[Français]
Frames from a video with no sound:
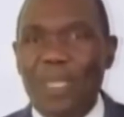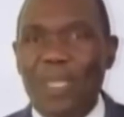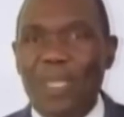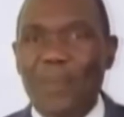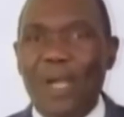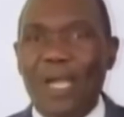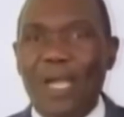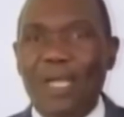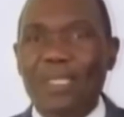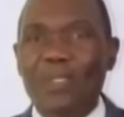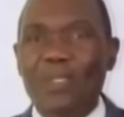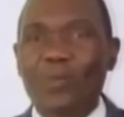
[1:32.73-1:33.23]
Un
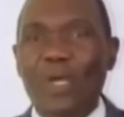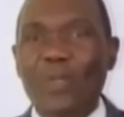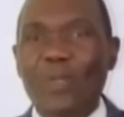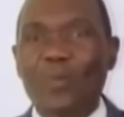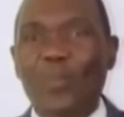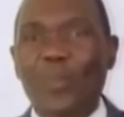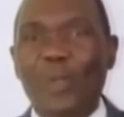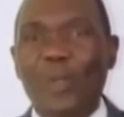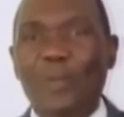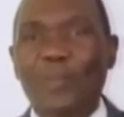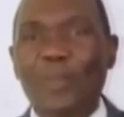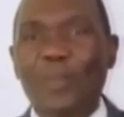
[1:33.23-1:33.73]
débat qui
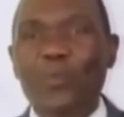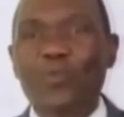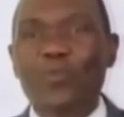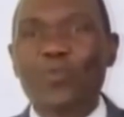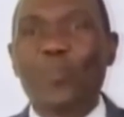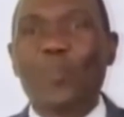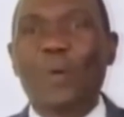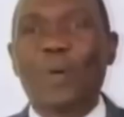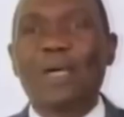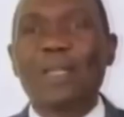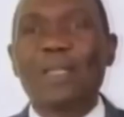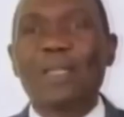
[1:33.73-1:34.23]
doit nous
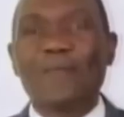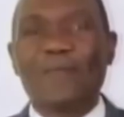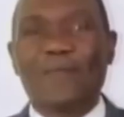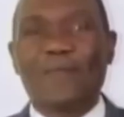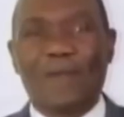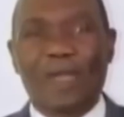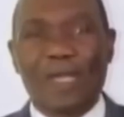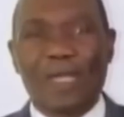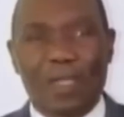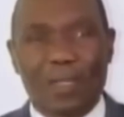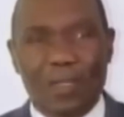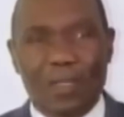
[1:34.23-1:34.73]
permettre de
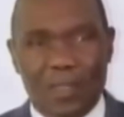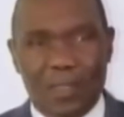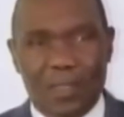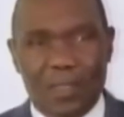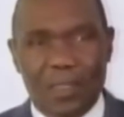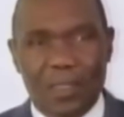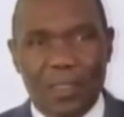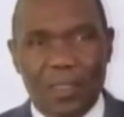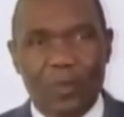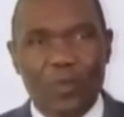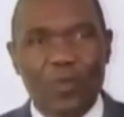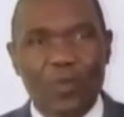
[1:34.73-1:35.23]
parler vrai,
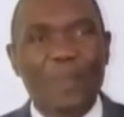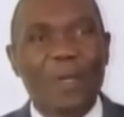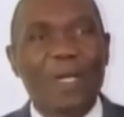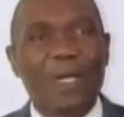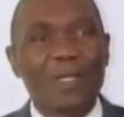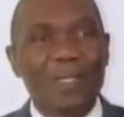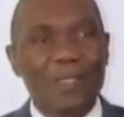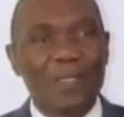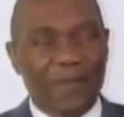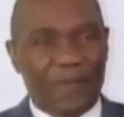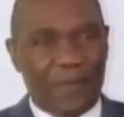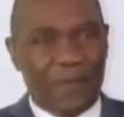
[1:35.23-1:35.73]
de
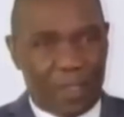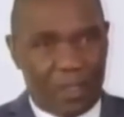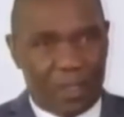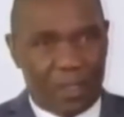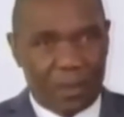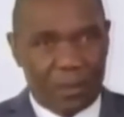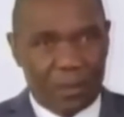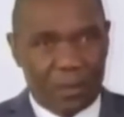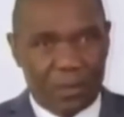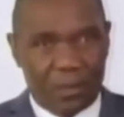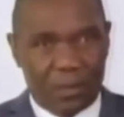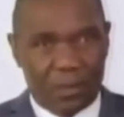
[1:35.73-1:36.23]
parler
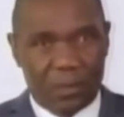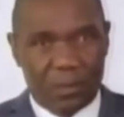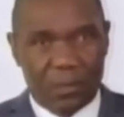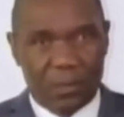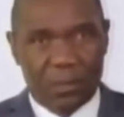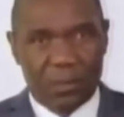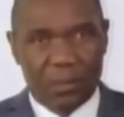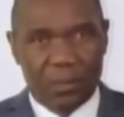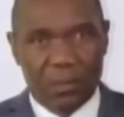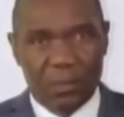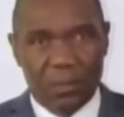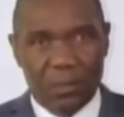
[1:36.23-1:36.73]
franc.
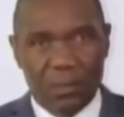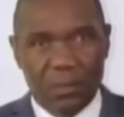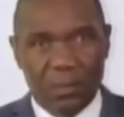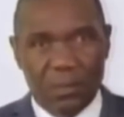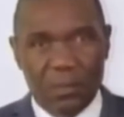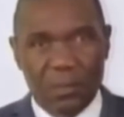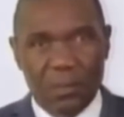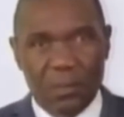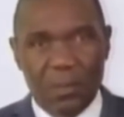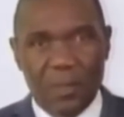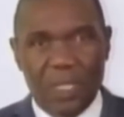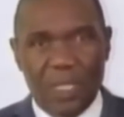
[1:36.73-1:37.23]

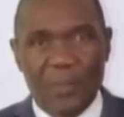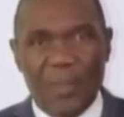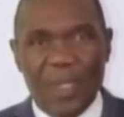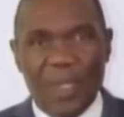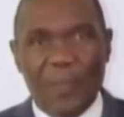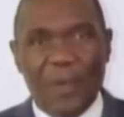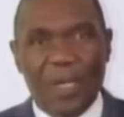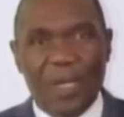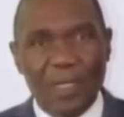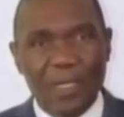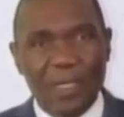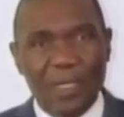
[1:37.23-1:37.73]

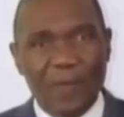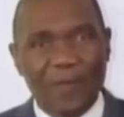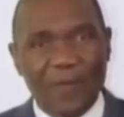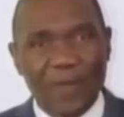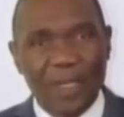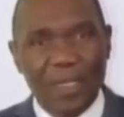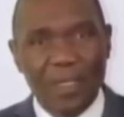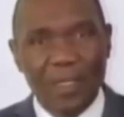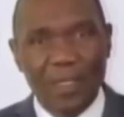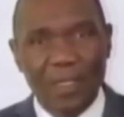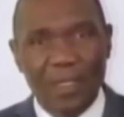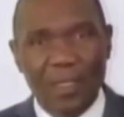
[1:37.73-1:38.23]
Mais
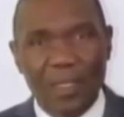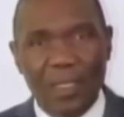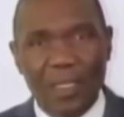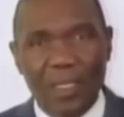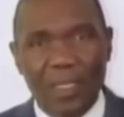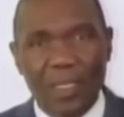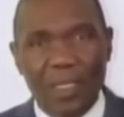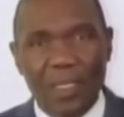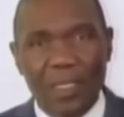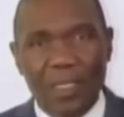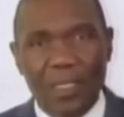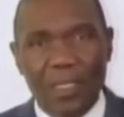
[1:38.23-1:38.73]
parler vrai,
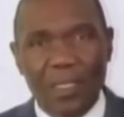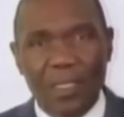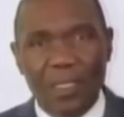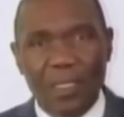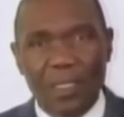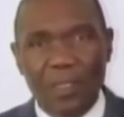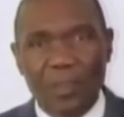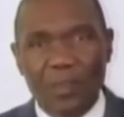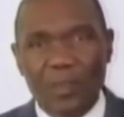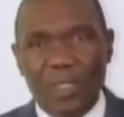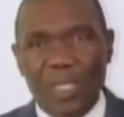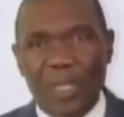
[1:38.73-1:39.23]

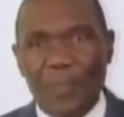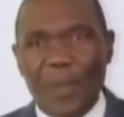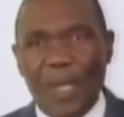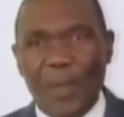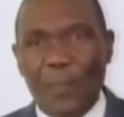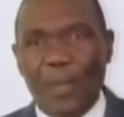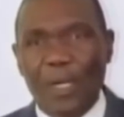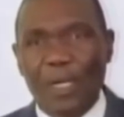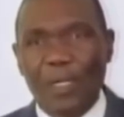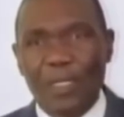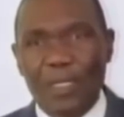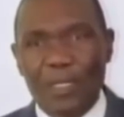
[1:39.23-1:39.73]
ce n'est
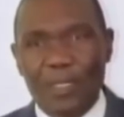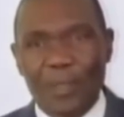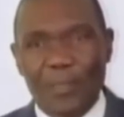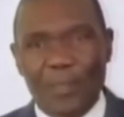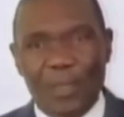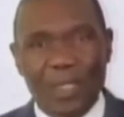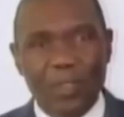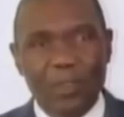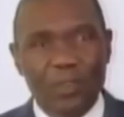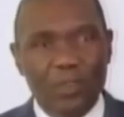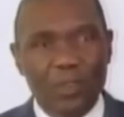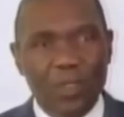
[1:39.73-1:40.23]
pas parler
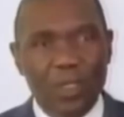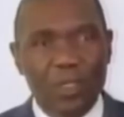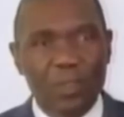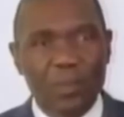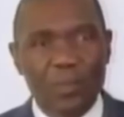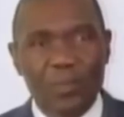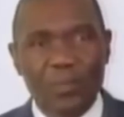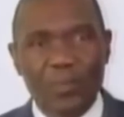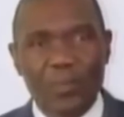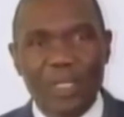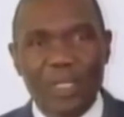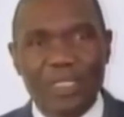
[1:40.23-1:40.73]
des
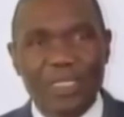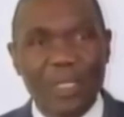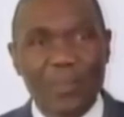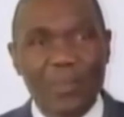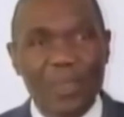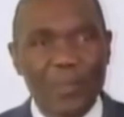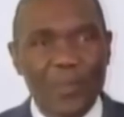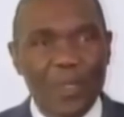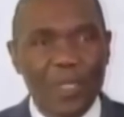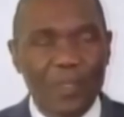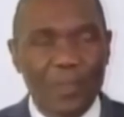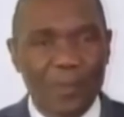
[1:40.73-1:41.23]
personnes pour
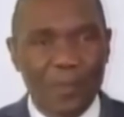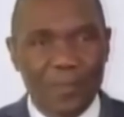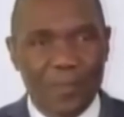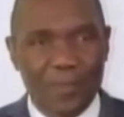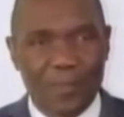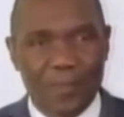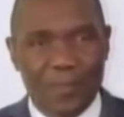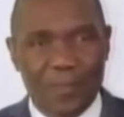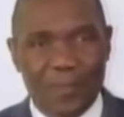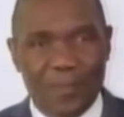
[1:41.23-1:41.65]
les abîmer.